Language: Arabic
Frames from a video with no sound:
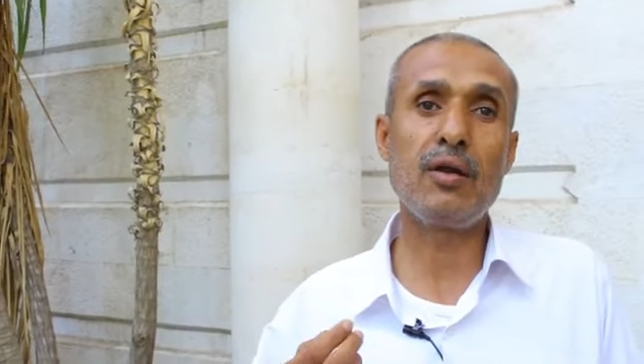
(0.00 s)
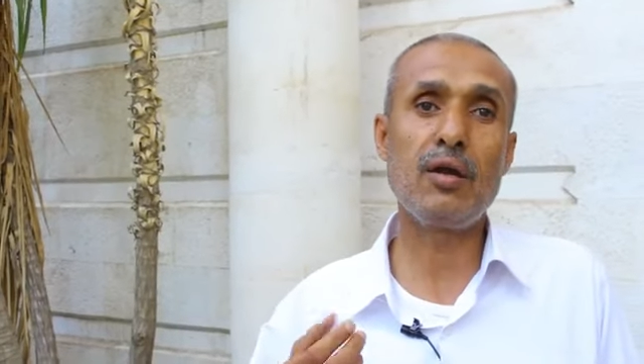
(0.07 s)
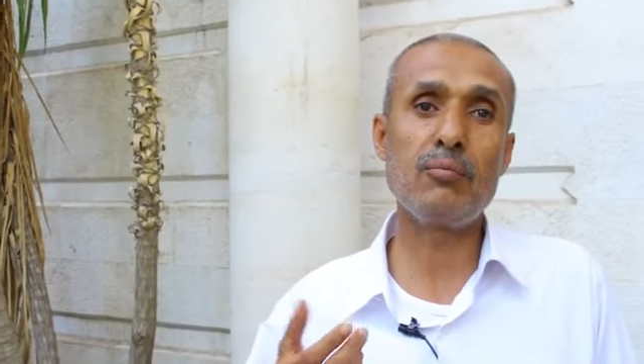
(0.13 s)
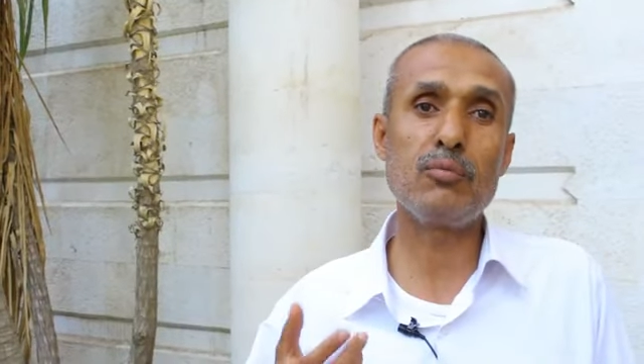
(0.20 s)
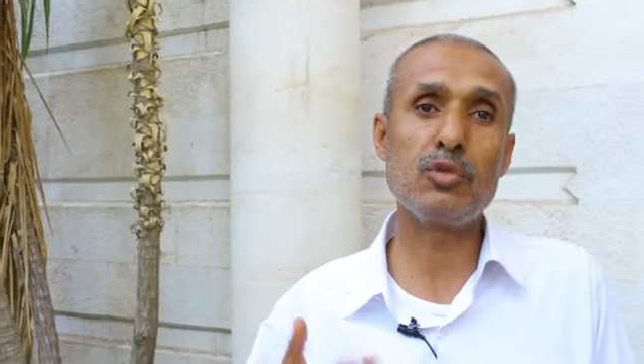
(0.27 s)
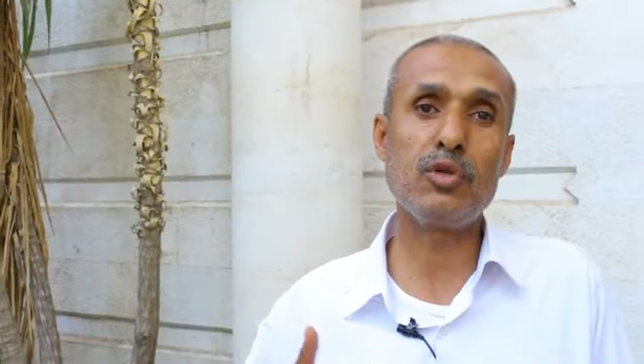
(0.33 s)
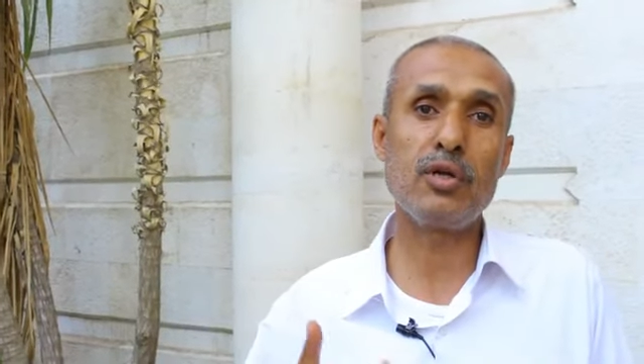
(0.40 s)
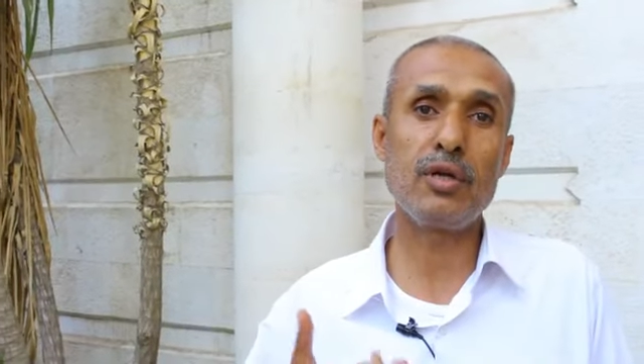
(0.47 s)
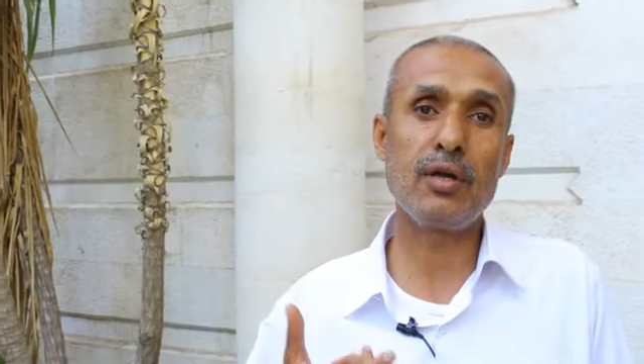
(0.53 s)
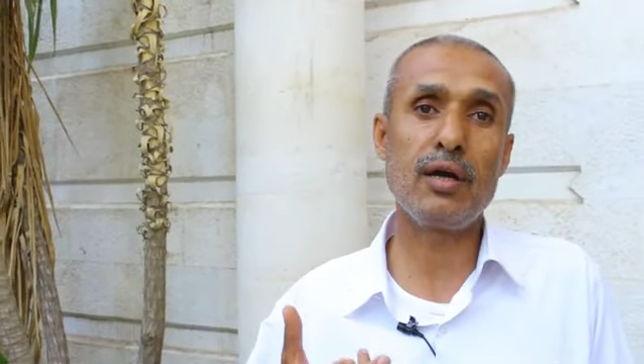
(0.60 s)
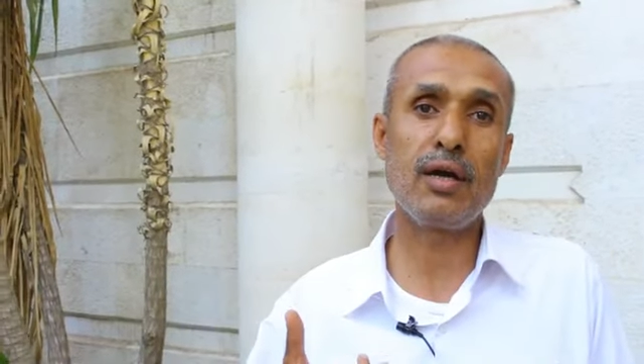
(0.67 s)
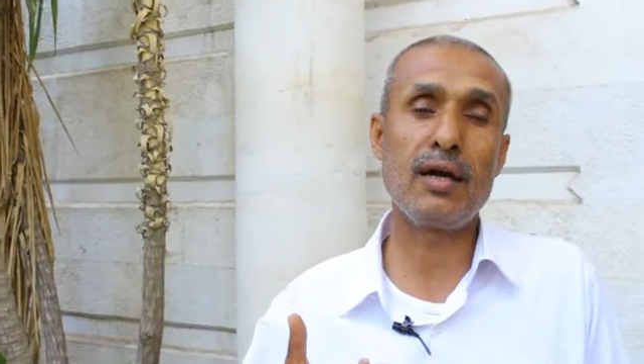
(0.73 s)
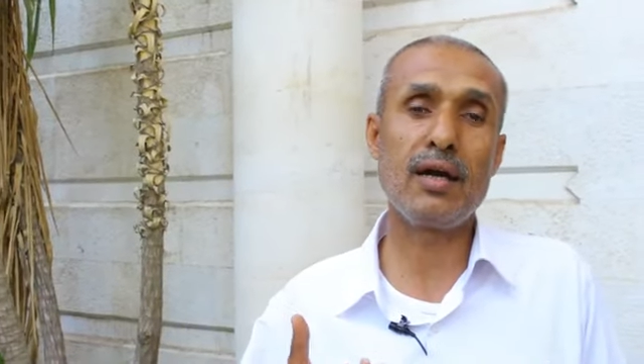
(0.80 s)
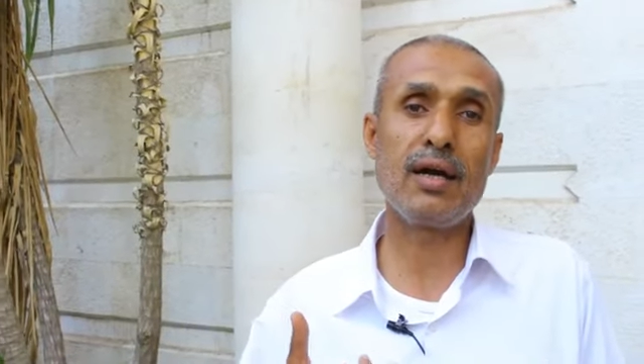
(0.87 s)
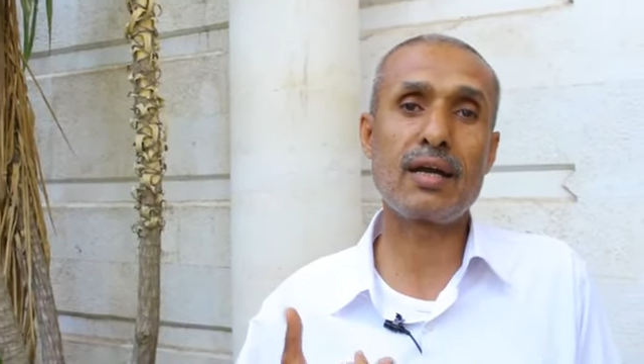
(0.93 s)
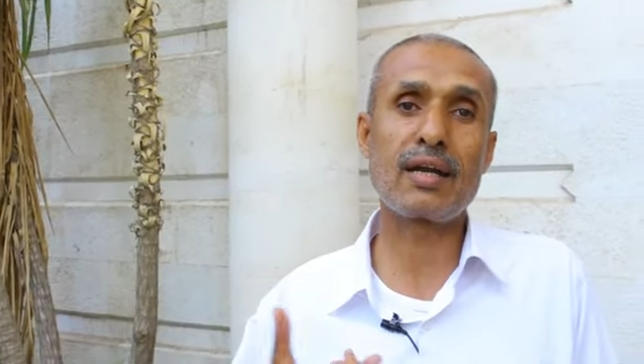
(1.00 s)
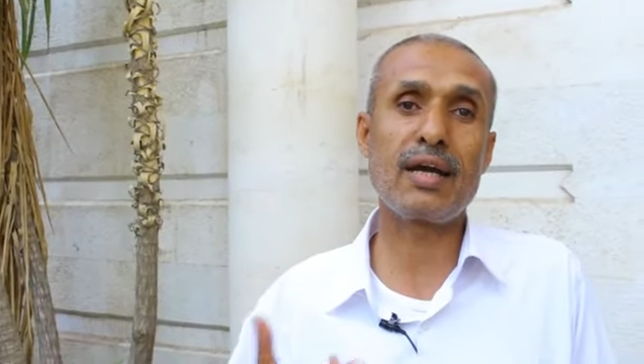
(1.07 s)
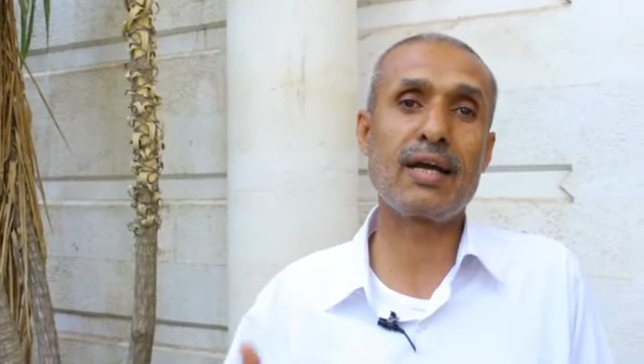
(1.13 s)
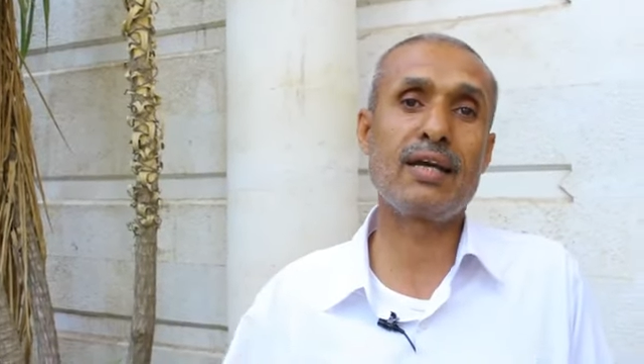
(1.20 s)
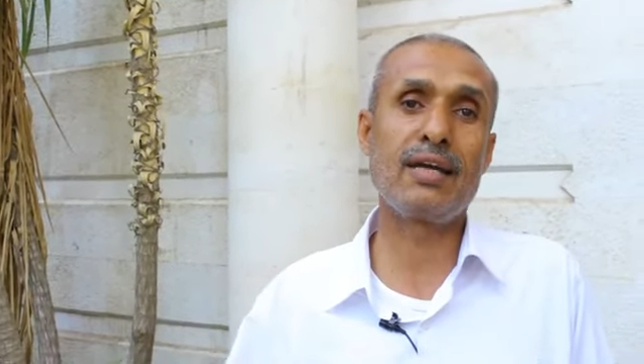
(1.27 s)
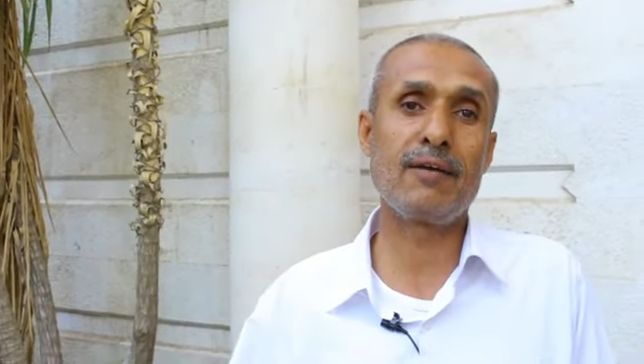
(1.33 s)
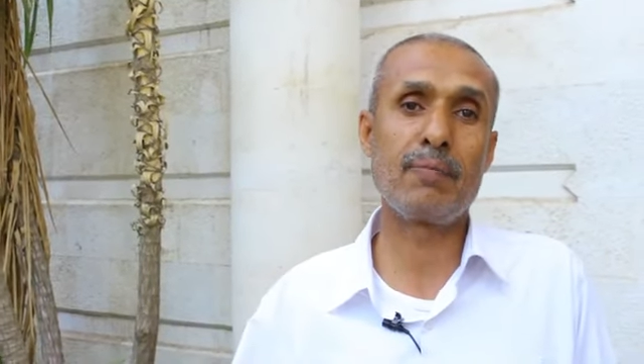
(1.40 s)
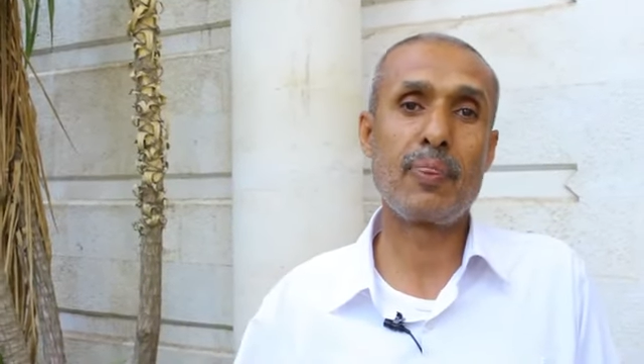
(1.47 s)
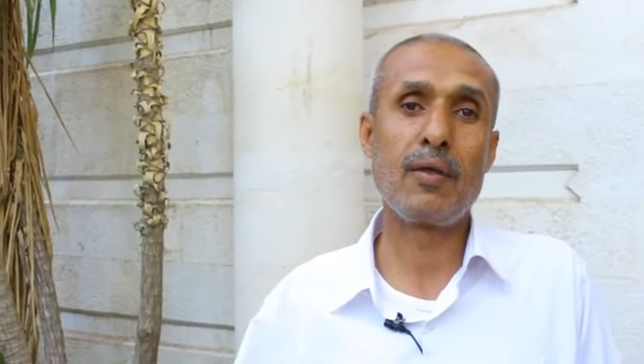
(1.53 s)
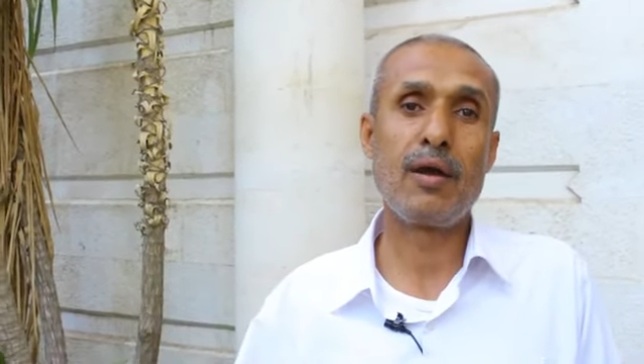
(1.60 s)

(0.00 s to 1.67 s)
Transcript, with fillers: المدن الراقية